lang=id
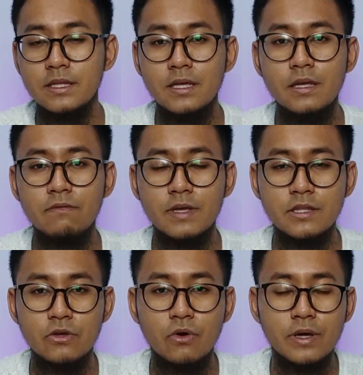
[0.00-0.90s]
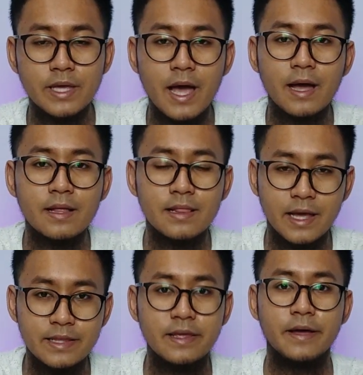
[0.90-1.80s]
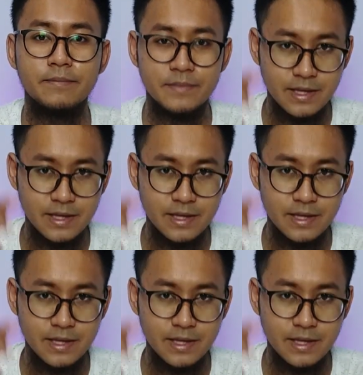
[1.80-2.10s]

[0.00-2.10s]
di video yang lainnya.